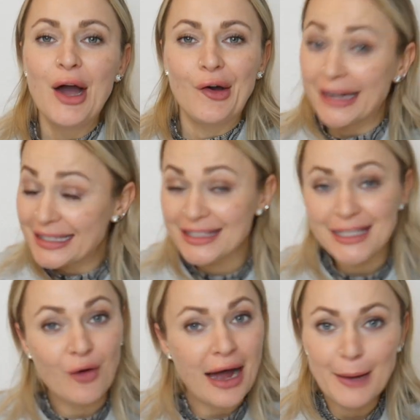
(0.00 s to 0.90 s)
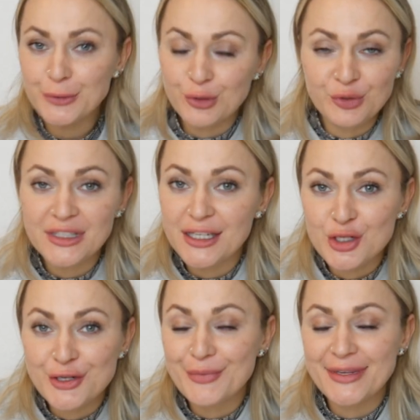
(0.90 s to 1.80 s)
Und das ist auch absolut
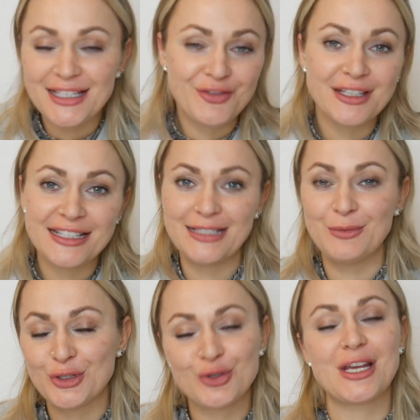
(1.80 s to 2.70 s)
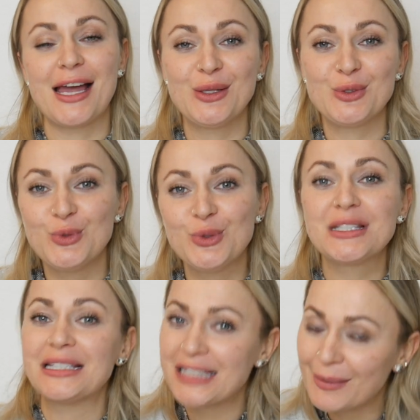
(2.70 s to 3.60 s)
nichts Schlimmes. Ich finde das nämlich total
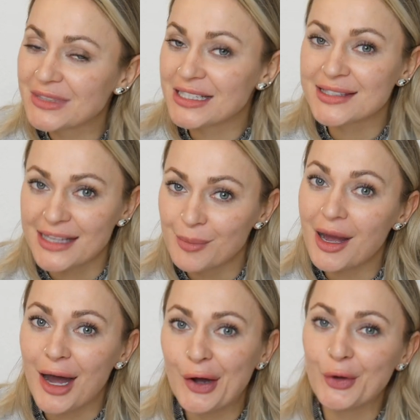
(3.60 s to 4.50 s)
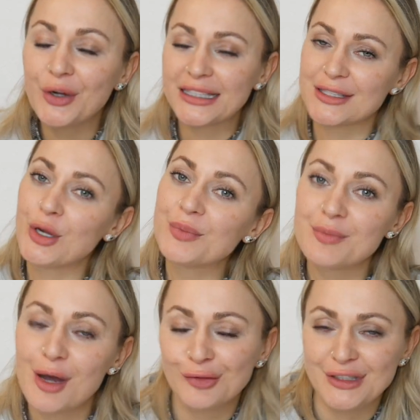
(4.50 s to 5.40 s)
süß. Ich habe das selber auch. Das kommt
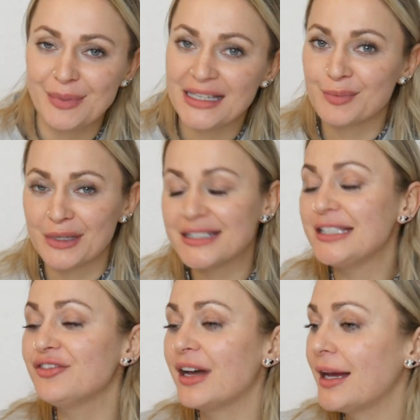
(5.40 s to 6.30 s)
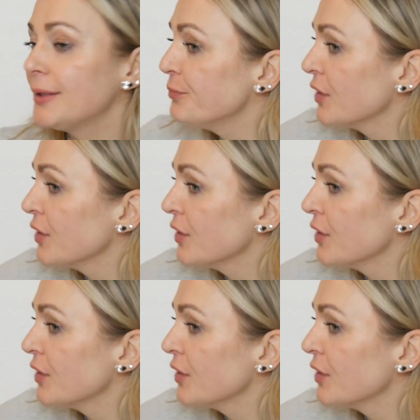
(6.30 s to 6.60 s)
immer auf die Perspektive an.